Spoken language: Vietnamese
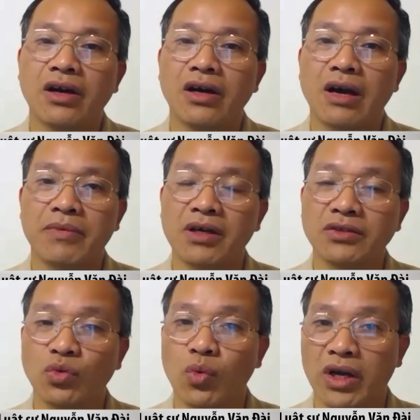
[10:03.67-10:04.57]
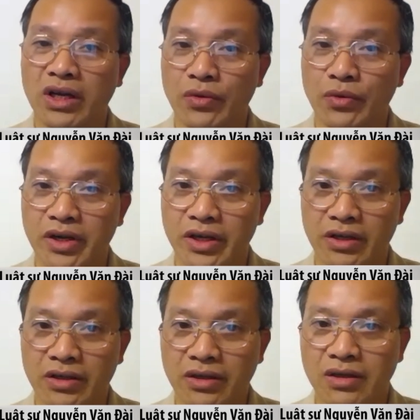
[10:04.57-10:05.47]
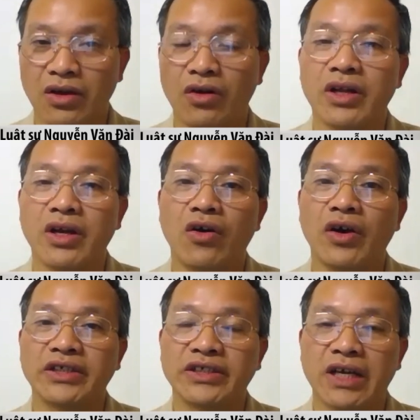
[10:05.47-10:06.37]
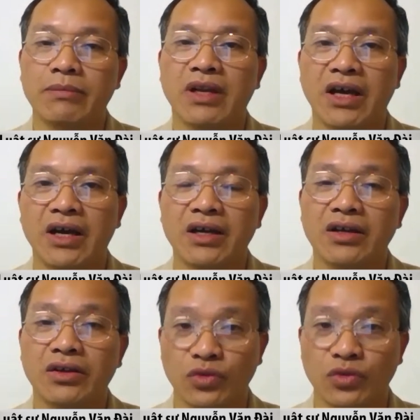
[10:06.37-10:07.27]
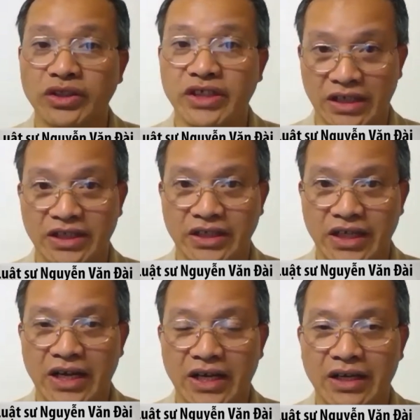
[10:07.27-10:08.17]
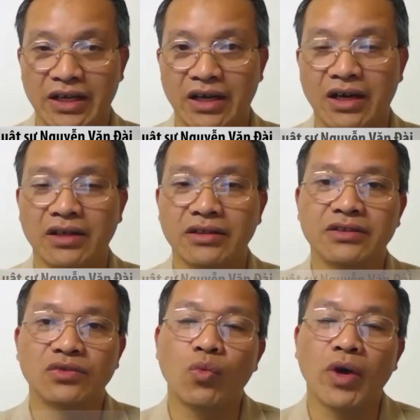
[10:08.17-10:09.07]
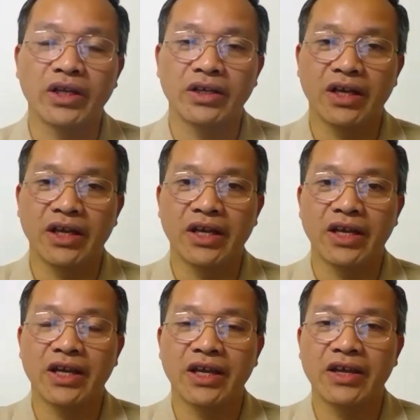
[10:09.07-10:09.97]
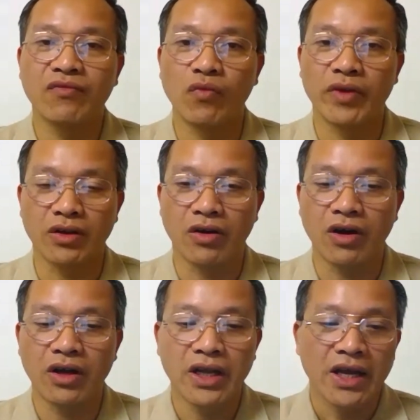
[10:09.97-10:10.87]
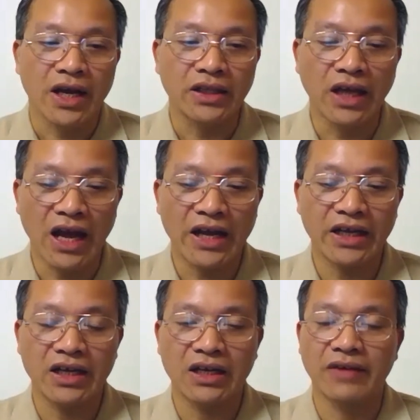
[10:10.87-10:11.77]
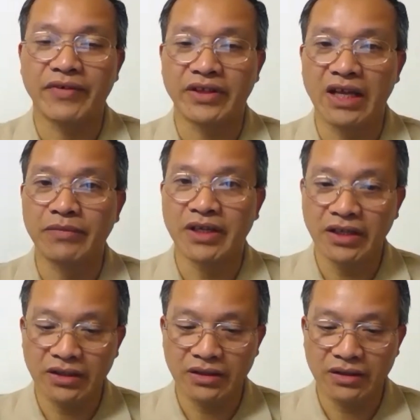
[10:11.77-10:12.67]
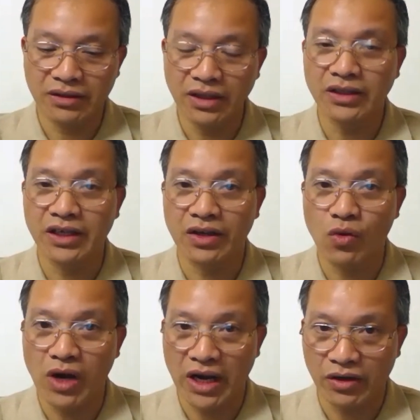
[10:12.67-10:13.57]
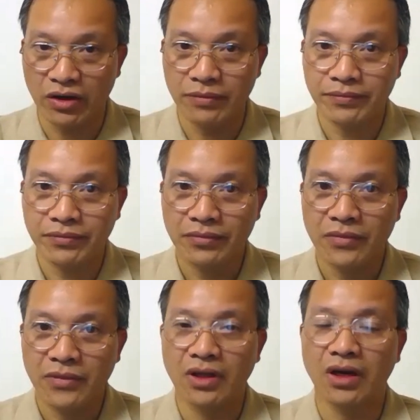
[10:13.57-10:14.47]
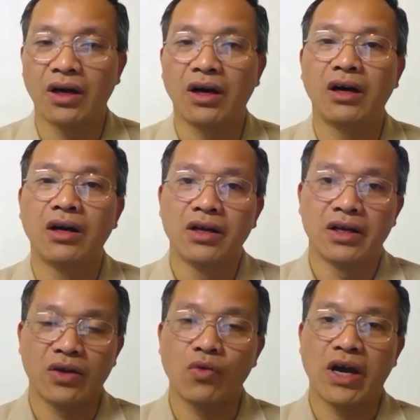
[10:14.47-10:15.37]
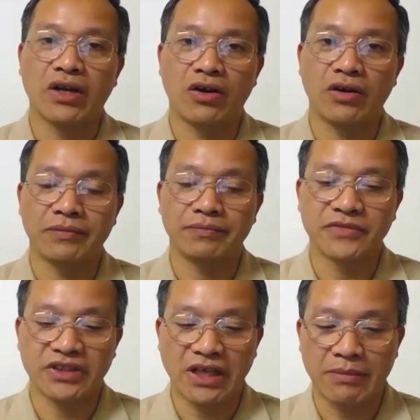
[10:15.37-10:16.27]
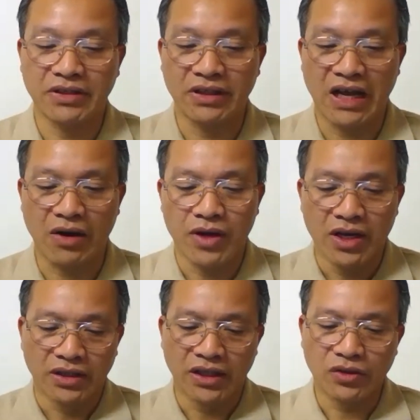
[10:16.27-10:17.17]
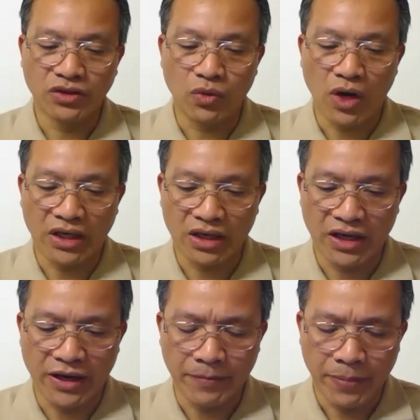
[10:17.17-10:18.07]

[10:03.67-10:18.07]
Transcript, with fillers: gặp gỡ chủ quán karaoke đó để hỏi xem là chuyện gì đã xảy ra à, xung quanh cái cái cái cái cái vụ việc đó cái thứ hai á, là phải tìm đến đích, đích thị cái cô gái đó uh, cái cô gái đó ừ, xem là như nào thì tôi dự đoán là